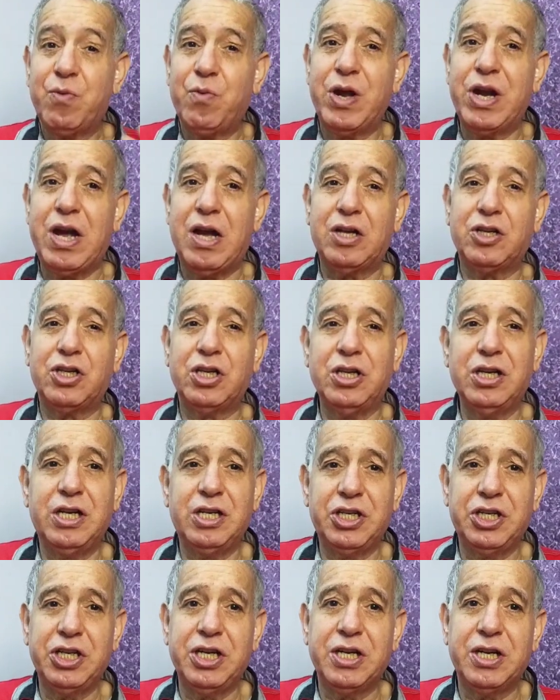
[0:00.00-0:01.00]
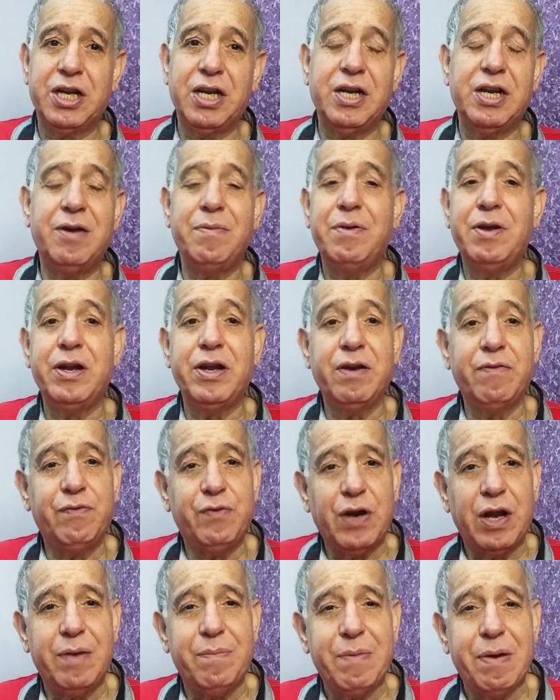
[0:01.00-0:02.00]
وانا اظن كتير ان
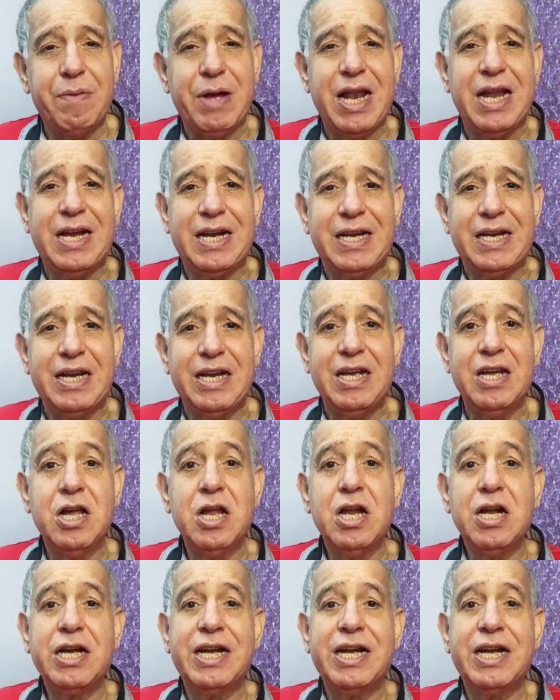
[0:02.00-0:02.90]
المبالغ دي